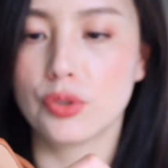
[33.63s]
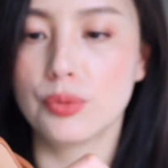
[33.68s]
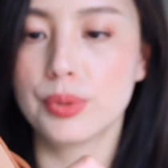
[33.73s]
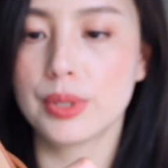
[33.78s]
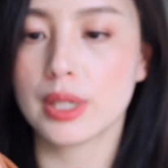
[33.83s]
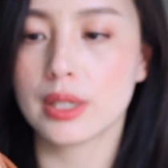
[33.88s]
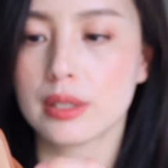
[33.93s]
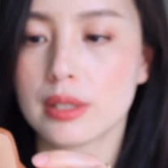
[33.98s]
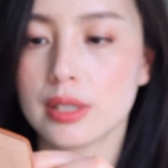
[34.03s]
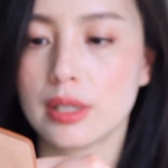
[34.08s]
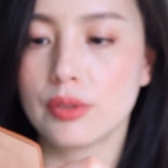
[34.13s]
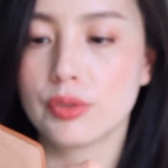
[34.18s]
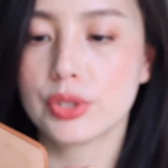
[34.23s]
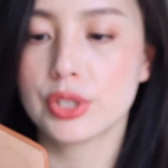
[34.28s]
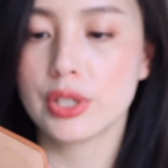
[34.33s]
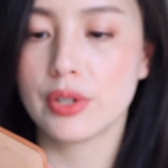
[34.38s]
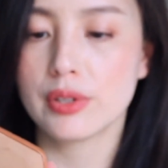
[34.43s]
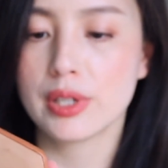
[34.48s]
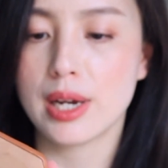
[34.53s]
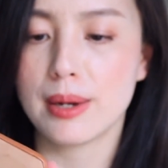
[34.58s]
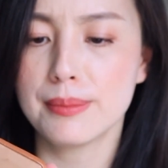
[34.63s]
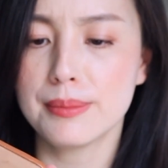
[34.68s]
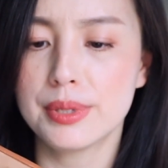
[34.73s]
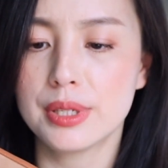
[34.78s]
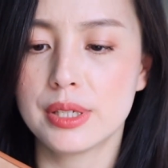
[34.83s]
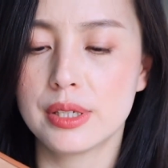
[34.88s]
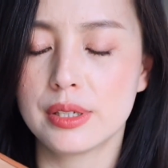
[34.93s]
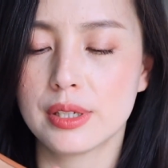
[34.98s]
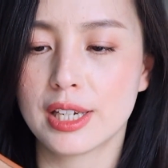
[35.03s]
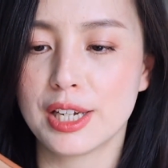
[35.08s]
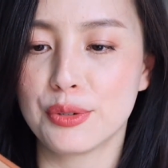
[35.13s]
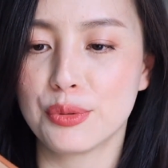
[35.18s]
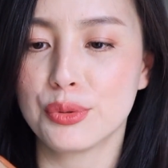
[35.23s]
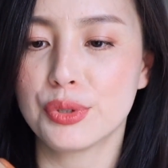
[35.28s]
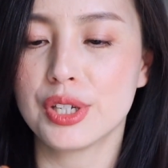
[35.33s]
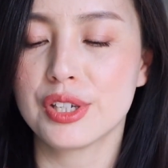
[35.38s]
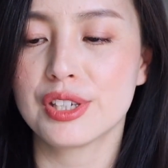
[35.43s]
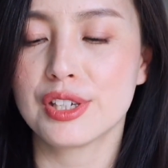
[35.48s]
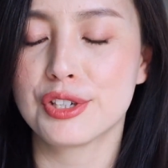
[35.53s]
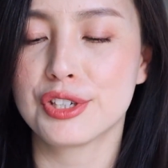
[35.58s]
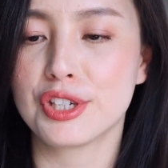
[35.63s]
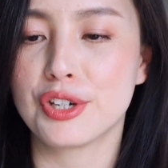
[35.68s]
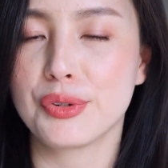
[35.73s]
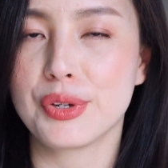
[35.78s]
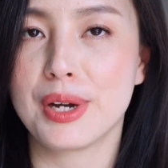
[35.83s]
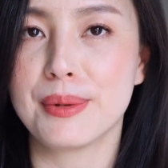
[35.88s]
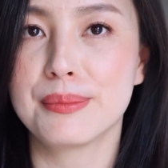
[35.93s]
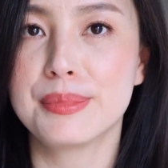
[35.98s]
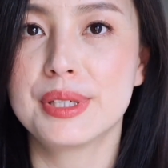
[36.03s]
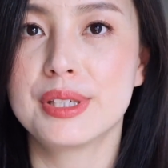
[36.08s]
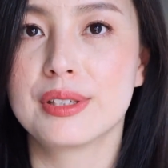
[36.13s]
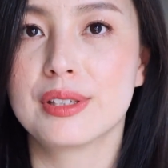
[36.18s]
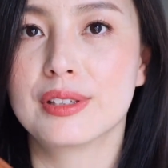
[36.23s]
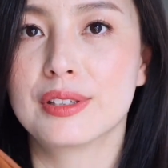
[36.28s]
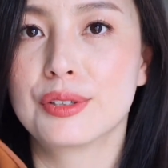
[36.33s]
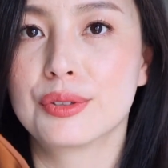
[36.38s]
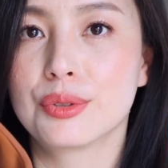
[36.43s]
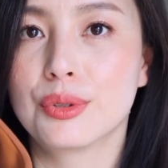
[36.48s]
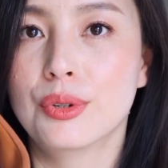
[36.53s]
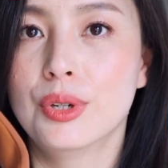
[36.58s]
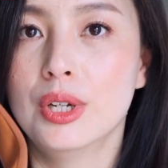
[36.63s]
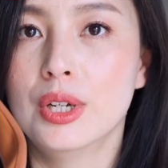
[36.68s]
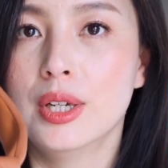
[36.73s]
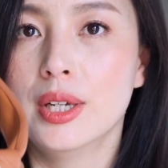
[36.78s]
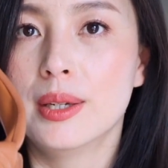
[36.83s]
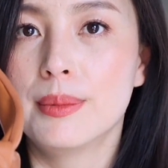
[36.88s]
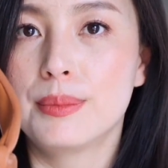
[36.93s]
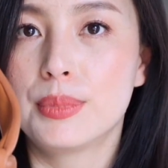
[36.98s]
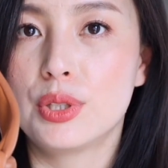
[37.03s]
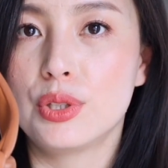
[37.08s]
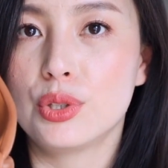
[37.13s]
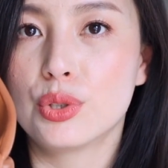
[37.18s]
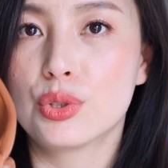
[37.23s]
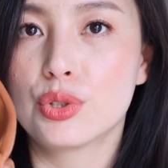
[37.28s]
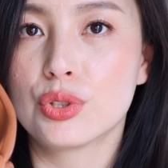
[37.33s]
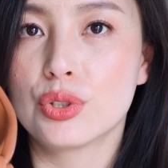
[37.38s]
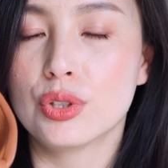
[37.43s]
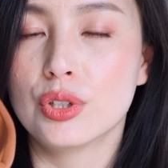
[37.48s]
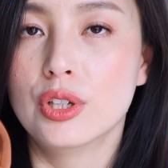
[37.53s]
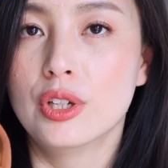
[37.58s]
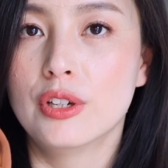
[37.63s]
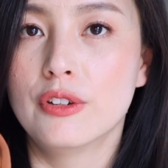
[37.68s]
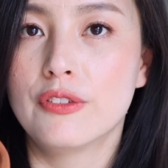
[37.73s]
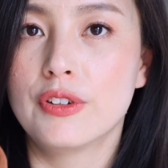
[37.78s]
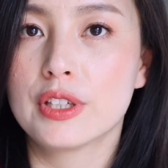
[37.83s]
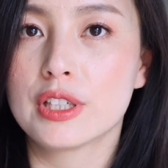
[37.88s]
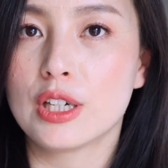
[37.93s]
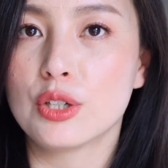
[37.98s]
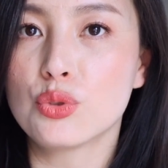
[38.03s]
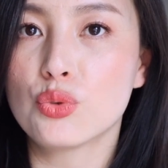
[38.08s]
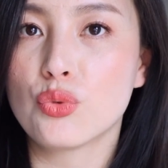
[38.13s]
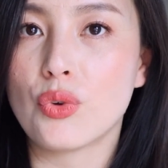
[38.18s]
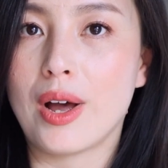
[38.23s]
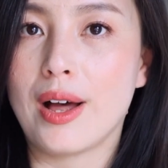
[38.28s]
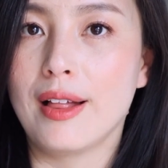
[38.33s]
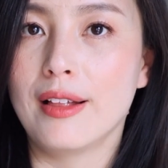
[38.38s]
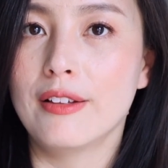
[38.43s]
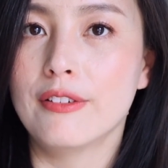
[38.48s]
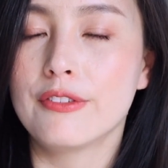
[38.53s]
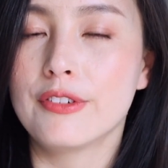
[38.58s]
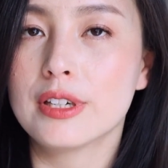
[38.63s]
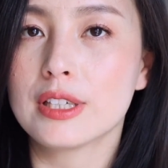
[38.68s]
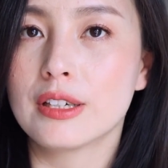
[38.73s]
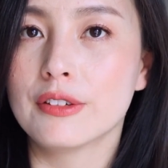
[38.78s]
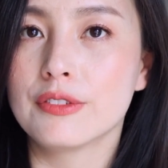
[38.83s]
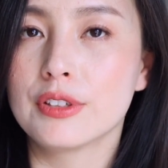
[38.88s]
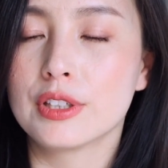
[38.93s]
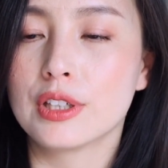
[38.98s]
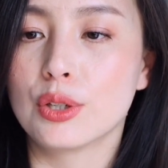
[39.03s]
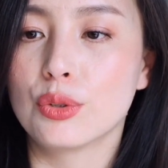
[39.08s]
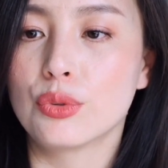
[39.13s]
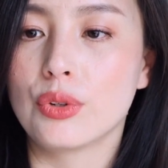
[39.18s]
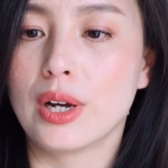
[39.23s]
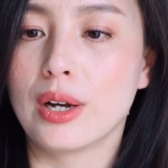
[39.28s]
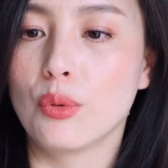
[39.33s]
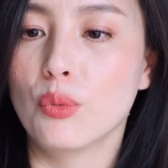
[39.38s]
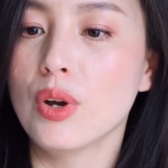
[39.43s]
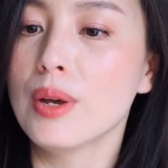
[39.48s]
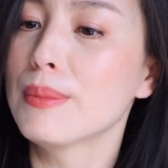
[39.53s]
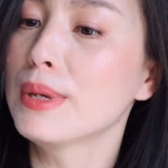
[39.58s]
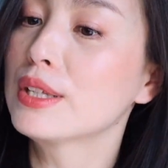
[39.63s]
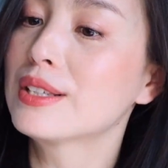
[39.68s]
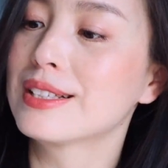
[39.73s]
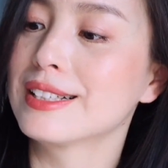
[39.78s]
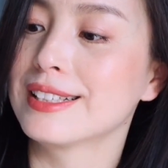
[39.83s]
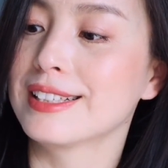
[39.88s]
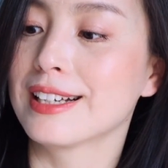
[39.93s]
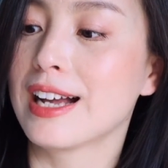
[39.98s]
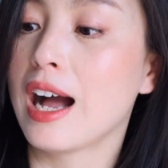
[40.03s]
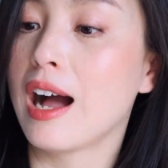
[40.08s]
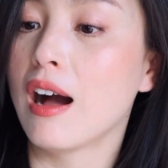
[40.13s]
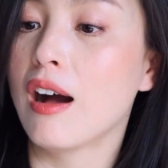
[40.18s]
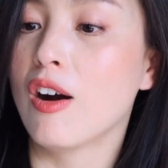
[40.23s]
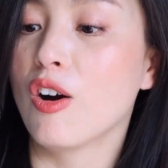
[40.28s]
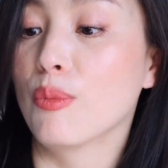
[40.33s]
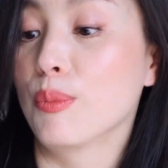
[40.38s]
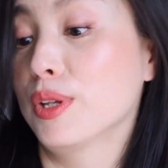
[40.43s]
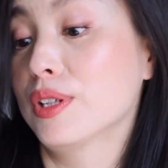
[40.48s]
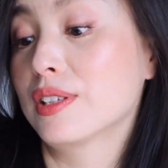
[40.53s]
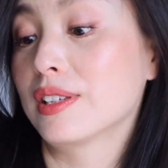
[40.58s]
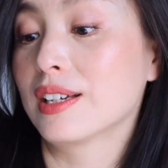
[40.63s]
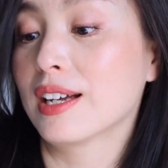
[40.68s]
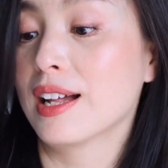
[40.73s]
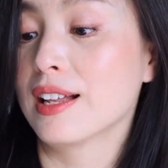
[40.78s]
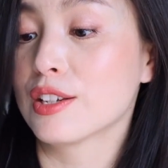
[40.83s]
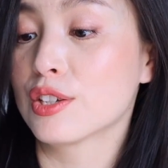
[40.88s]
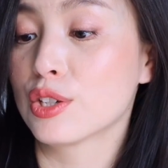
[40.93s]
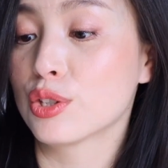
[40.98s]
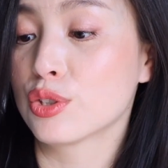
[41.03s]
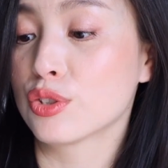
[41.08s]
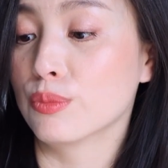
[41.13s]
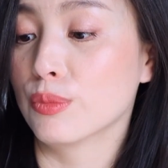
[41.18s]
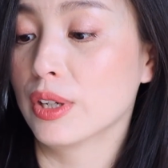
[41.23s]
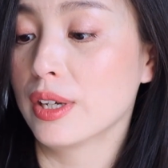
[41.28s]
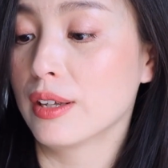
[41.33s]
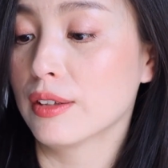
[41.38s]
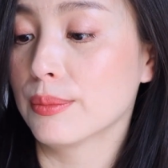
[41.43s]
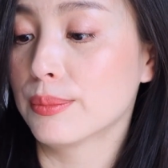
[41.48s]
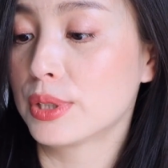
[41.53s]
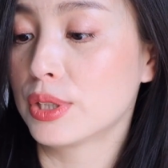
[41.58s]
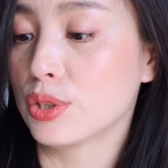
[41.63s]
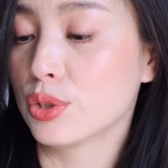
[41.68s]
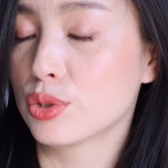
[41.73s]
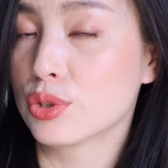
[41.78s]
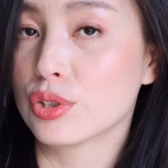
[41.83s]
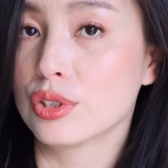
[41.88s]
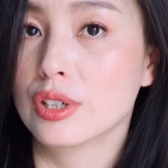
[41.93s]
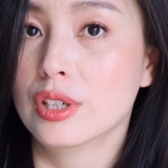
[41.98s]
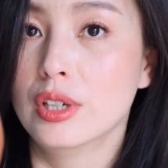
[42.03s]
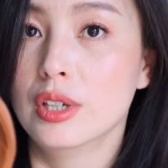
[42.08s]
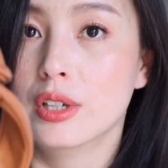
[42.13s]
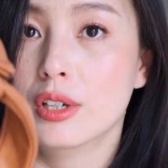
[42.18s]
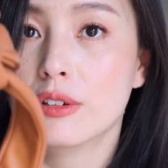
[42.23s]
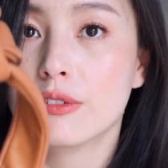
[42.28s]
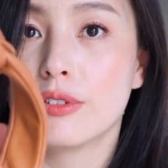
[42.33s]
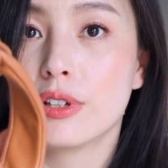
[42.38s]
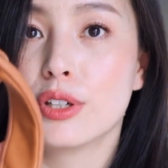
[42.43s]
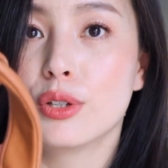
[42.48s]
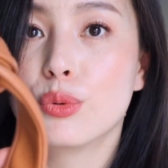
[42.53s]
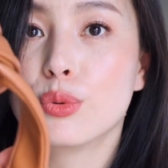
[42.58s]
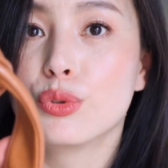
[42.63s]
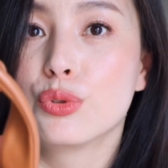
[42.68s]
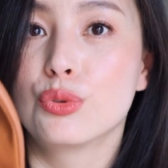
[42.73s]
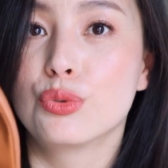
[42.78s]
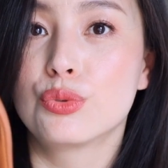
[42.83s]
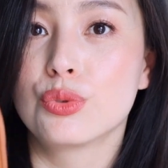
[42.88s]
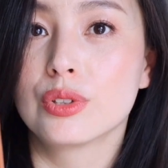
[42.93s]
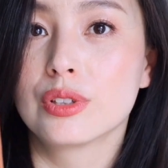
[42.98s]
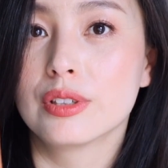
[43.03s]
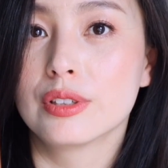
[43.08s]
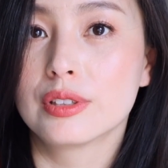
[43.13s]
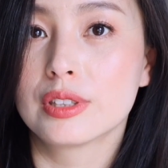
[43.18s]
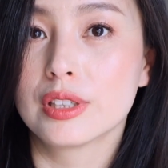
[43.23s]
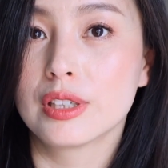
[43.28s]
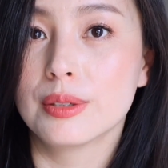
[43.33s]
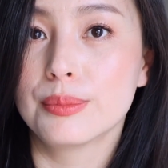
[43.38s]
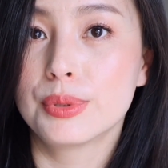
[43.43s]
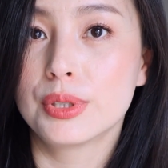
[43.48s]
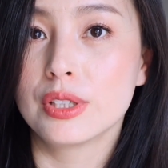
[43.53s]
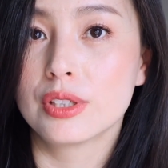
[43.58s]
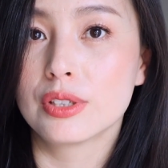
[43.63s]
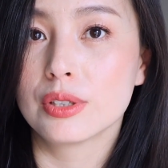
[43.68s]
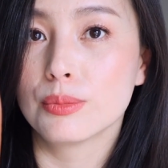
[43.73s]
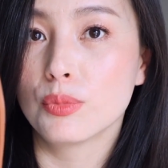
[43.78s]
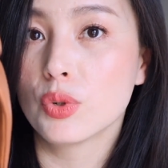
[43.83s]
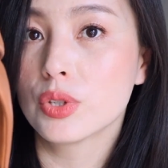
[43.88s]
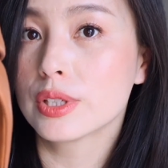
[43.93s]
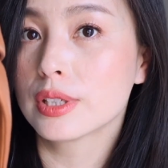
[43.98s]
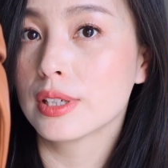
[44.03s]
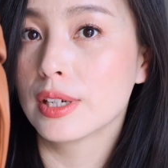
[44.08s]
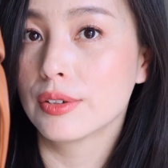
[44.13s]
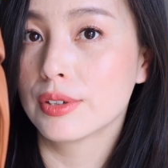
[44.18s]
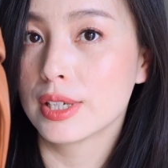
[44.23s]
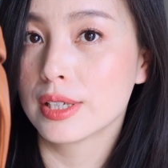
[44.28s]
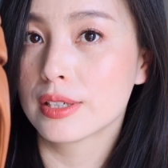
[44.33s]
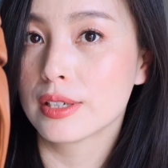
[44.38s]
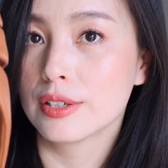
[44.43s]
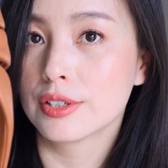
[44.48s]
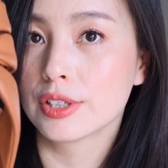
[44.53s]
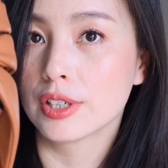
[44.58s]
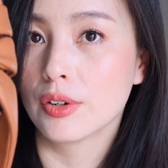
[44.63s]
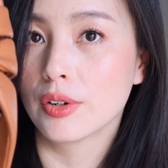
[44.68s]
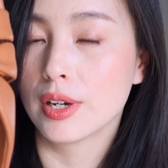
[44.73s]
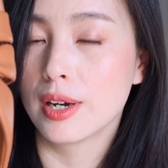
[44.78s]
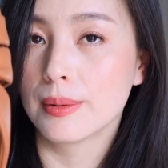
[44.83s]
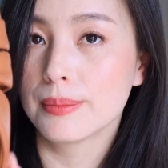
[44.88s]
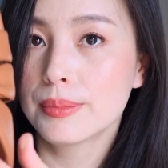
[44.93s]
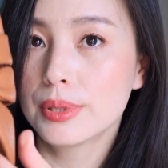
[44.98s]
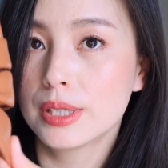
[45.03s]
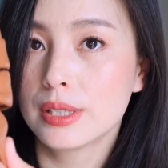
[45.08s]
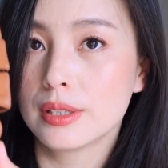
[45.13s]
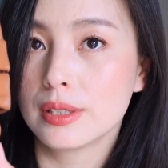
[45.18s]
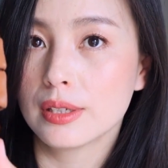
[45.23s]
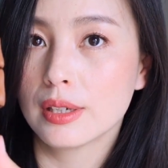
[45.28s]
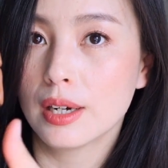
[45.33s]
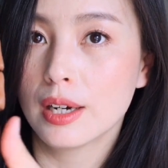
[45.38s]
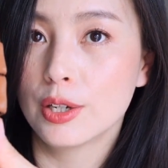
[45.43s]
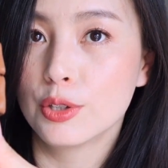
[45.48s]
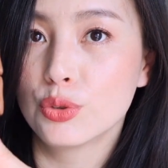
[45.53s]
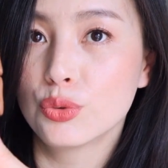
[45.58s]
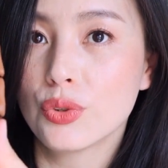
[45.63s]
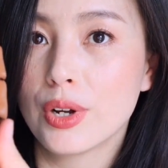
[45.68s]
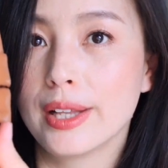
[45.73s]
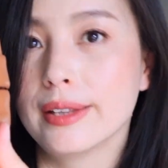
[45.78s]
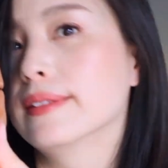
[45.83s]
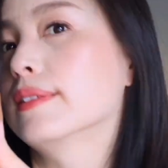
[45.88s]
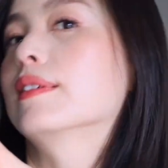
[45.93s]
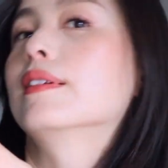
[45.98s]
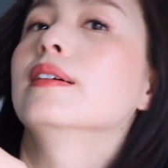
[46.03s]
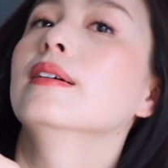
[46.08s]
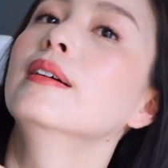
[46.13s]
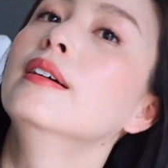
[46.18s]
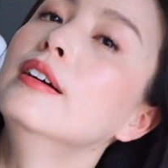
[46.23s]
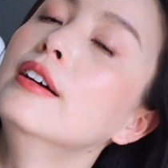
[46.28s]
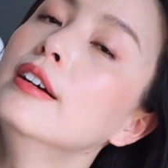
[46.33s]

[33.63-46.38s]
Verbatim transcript: 牛皮还是小羊皮，感觉有点像小羊皮的那种皮质，非常软，非常软。我也没仔细看哈，我没仔细看它是什么样的皮质，反正我就觉得这个皮质摸起来有点像小羊皮，很软的。